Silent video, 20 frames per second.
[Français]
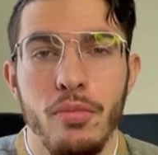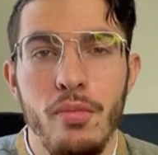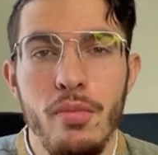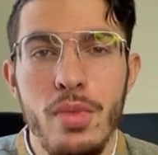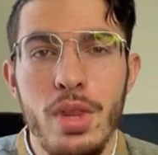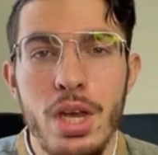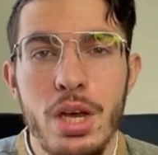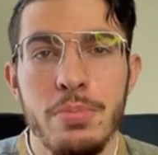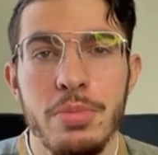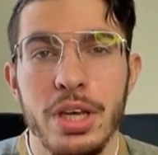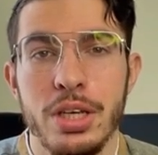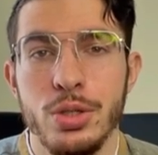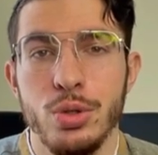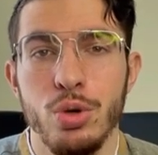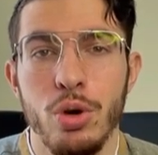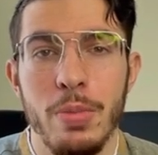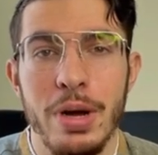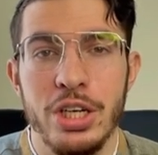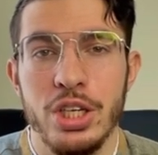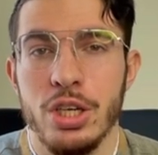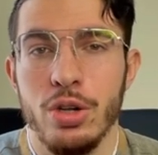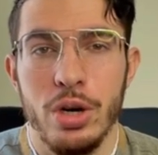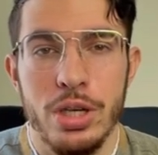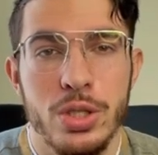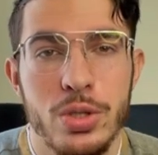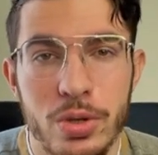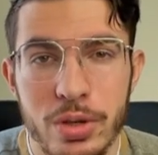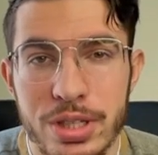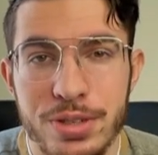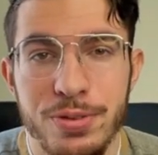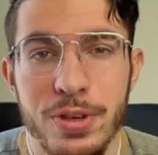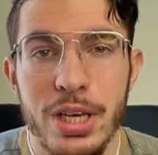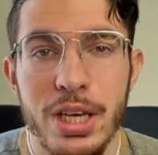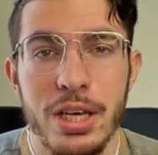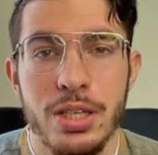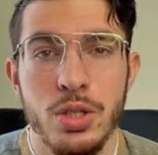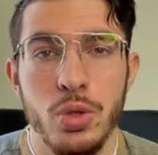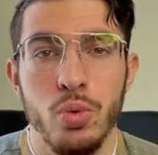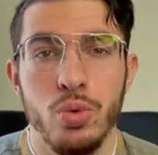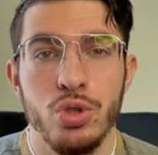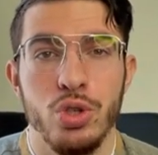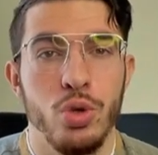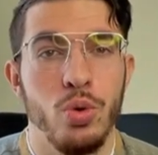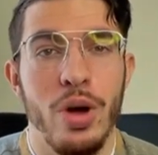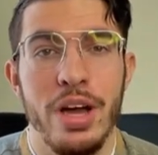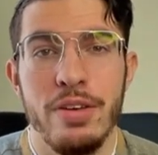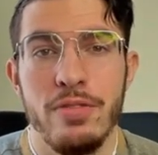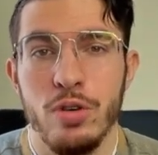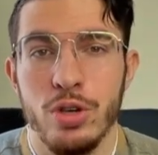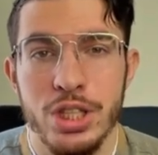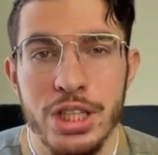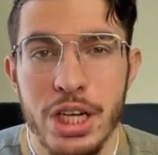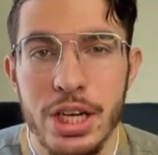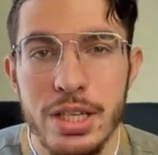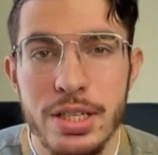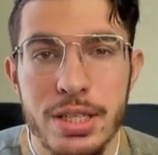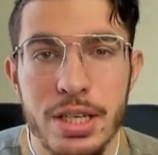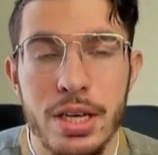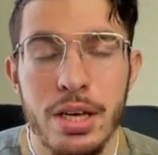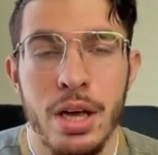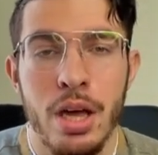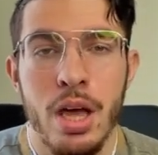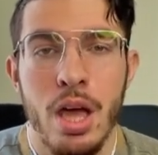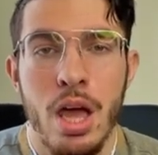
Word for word: bien sûr marcher dans la sanctification, je dois évangéliser.